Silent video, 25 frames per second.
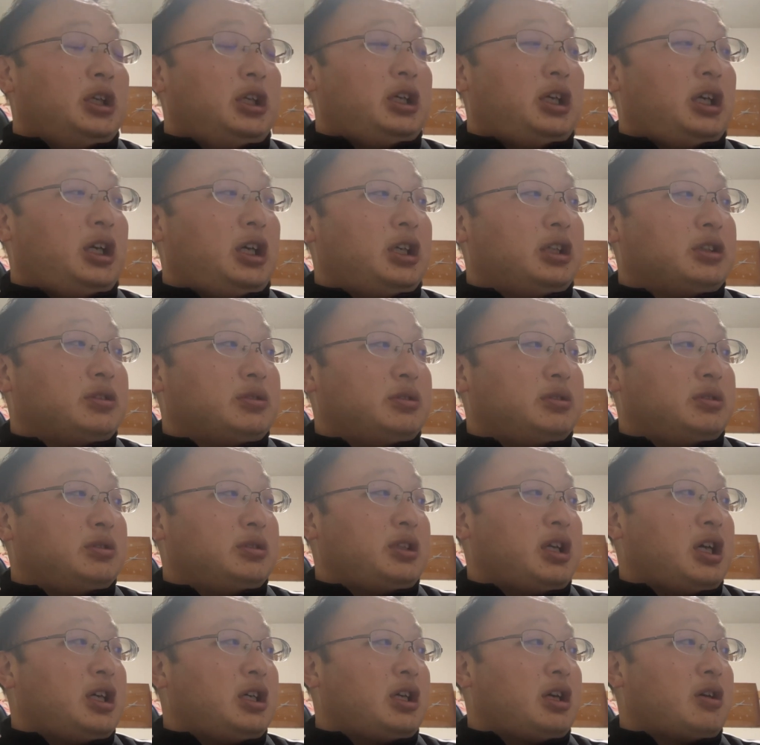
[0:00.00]
あの、
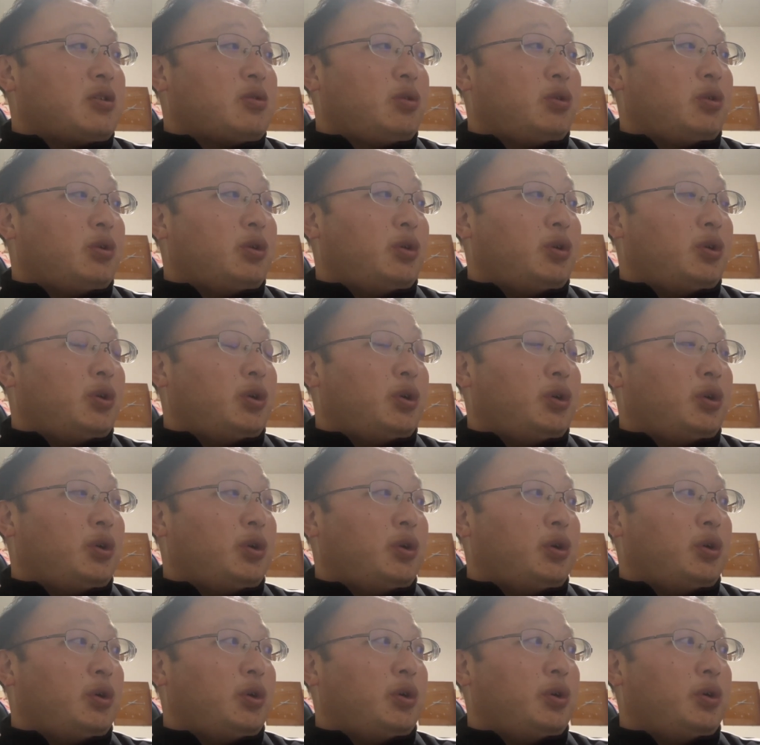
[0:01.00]
なんか
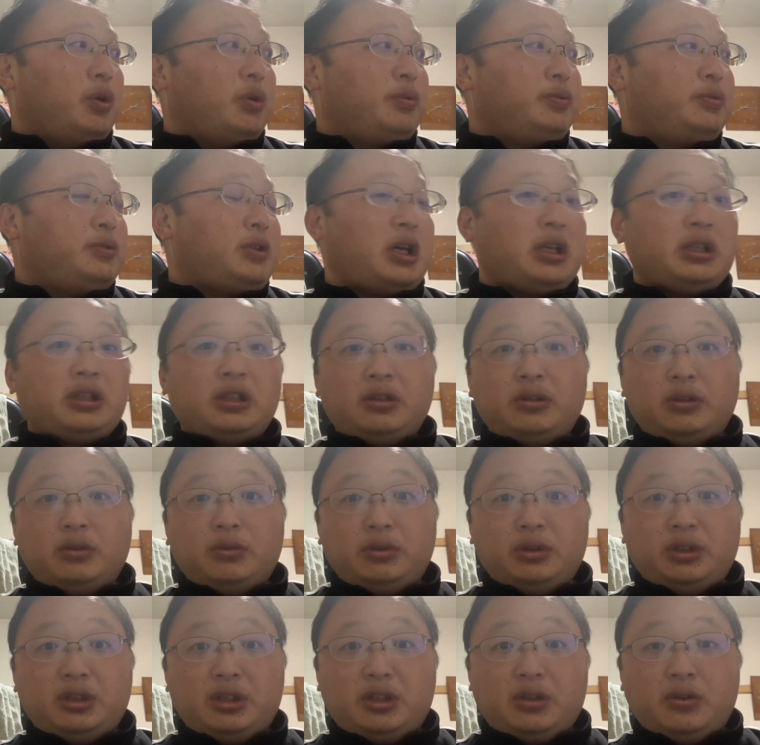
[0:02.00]
こう、普
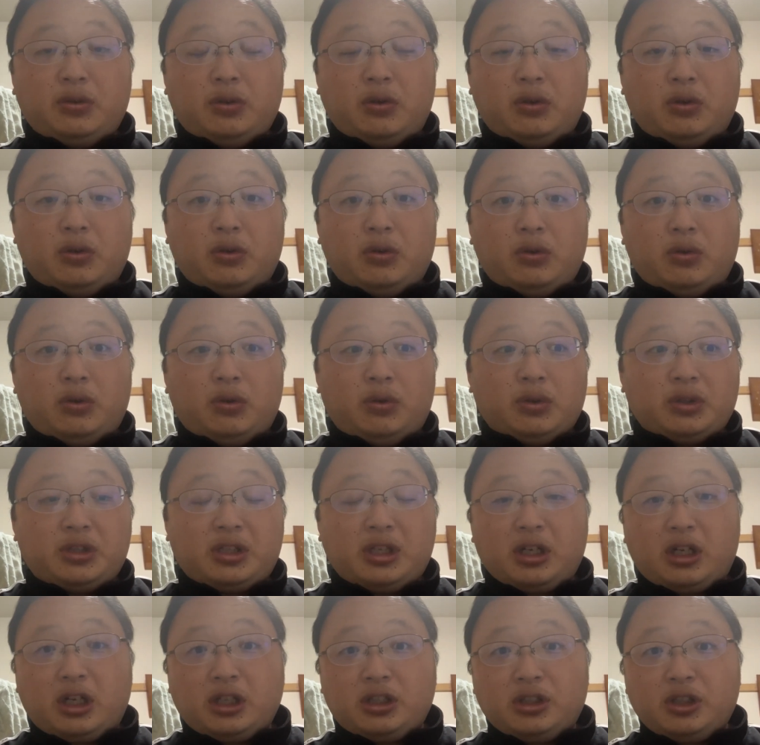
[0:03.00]
段の
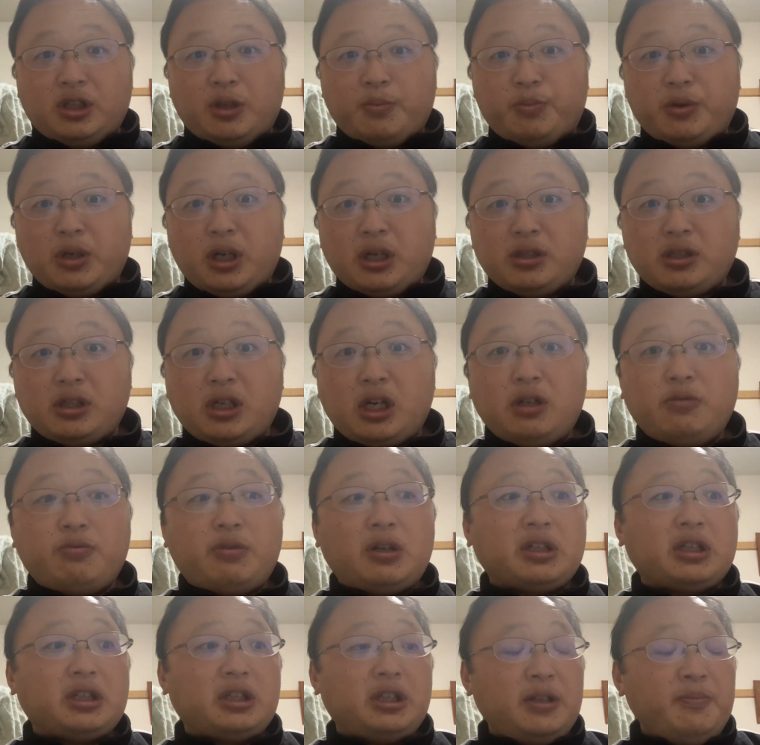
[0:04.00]
生活に
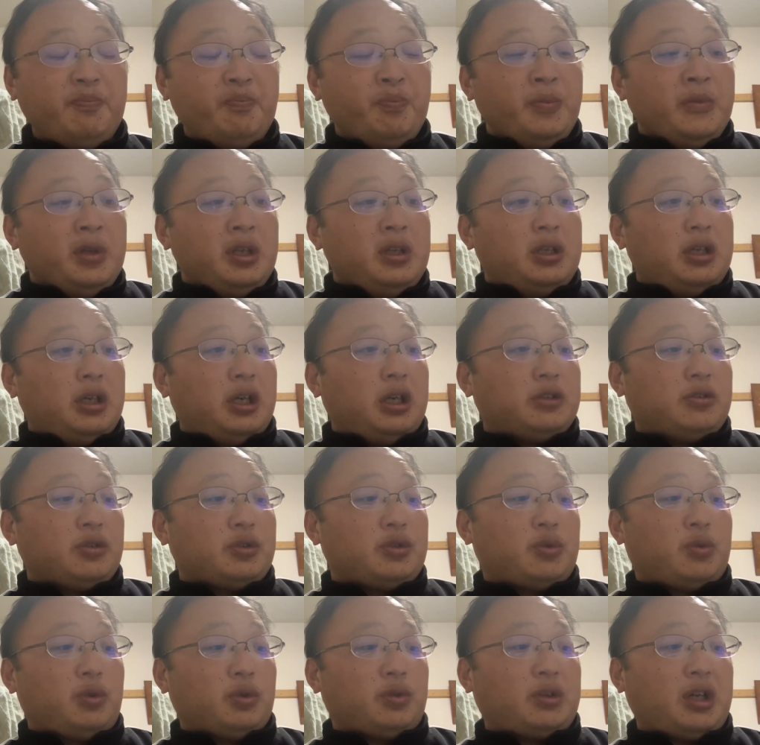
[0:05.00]
プラスアルファでね、あの、
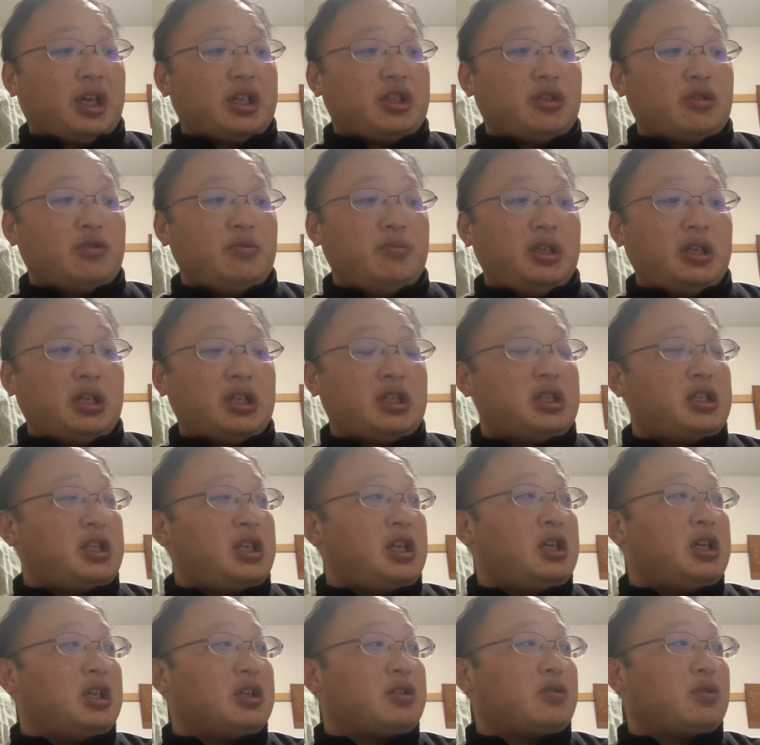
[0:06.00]
ちょこっと足踏み出し
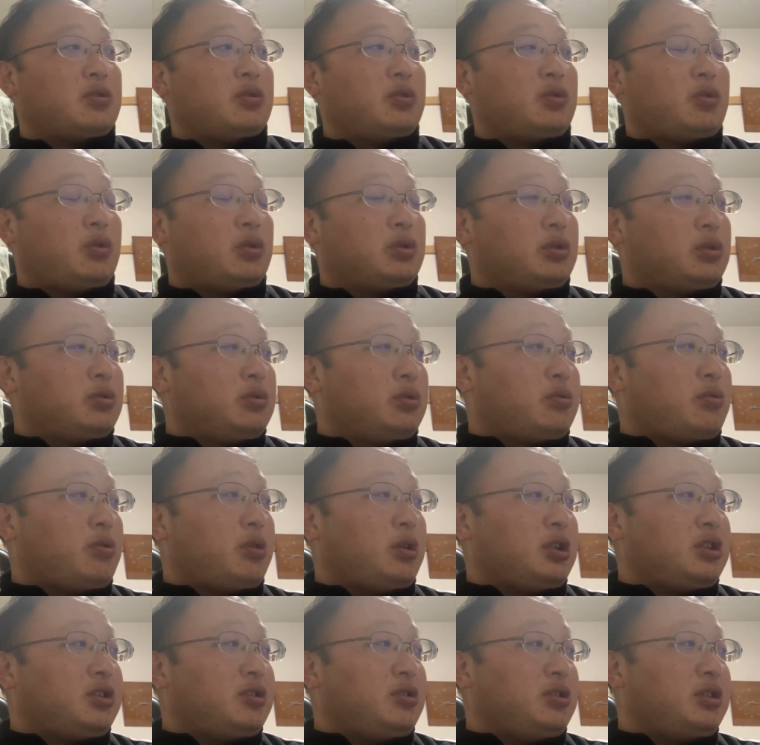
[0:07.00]
て、その、孤独
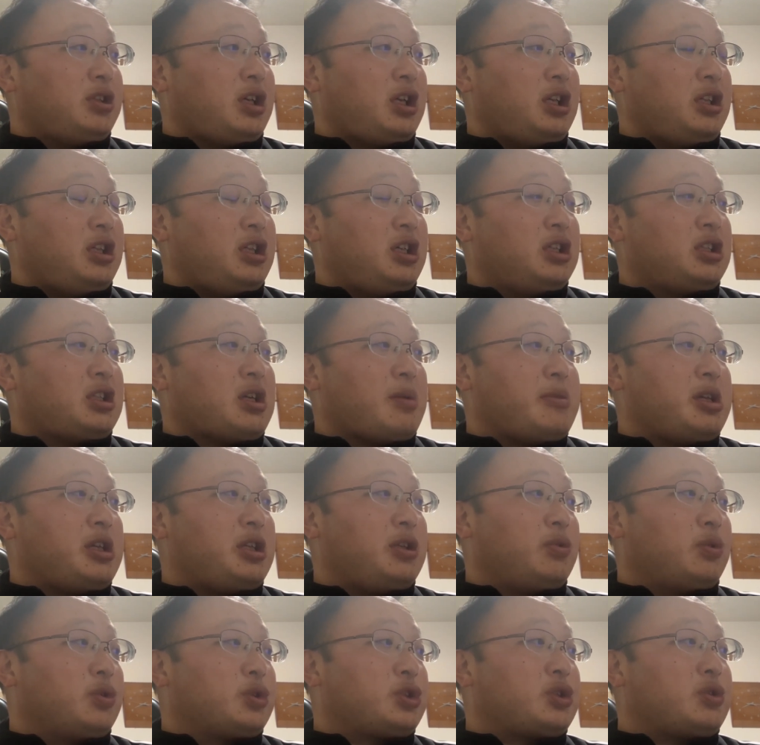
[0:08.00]
孤立にならないため
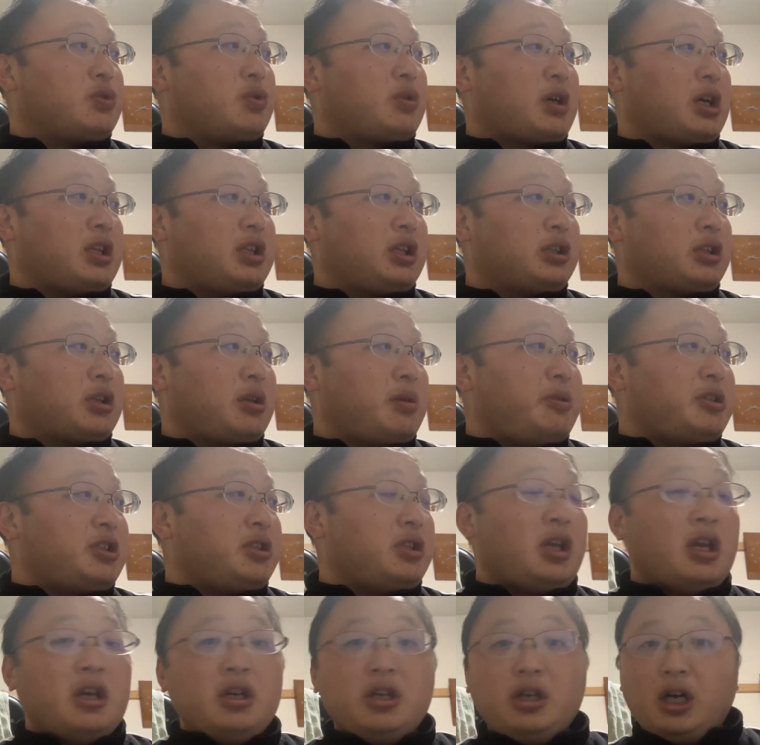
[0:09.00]
にどうしようかなって。別
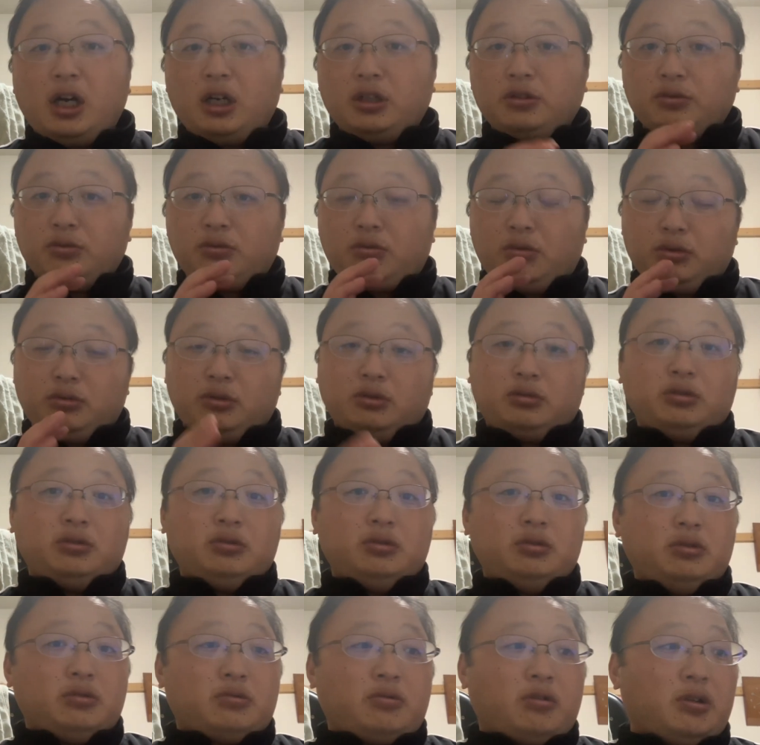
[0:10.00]
に、あの、孤
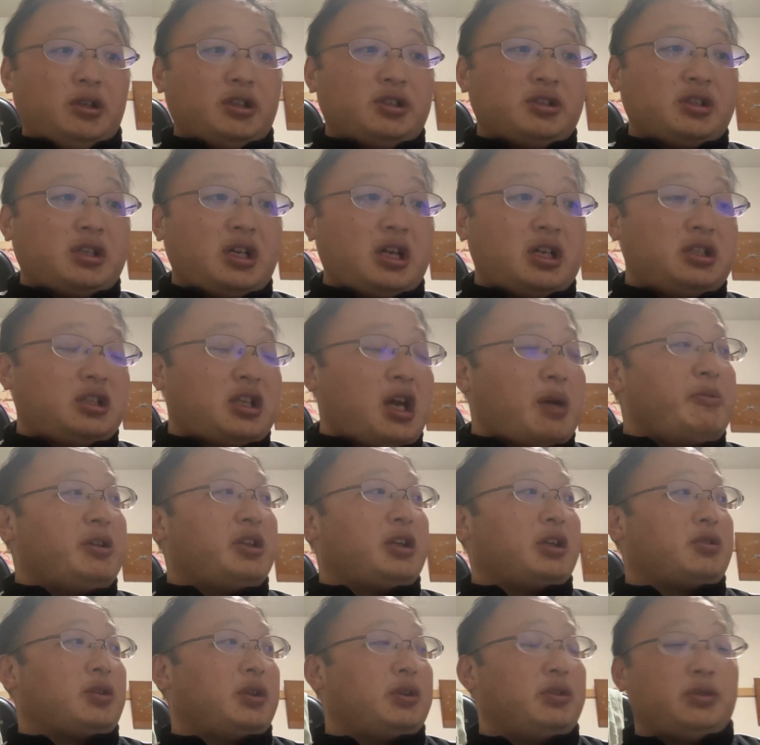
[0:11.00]
独孤立がダメ
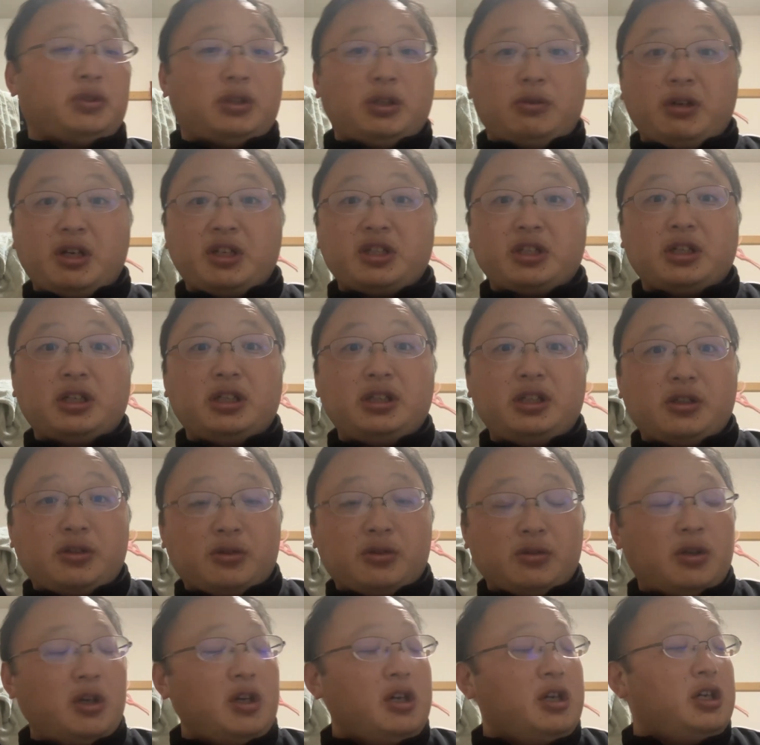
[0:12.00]
だとは言ってるわけじゃないんで
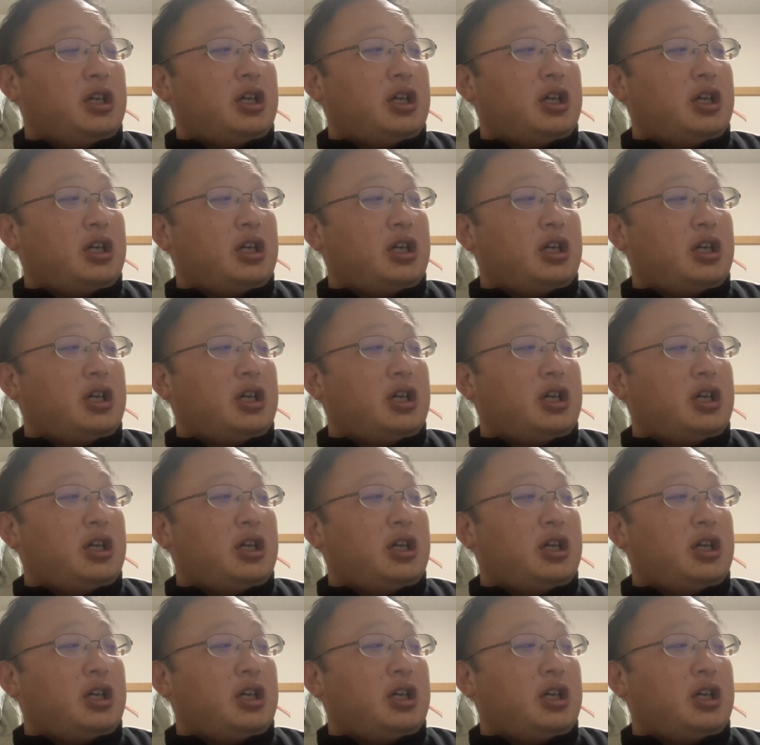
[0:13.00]
すよ。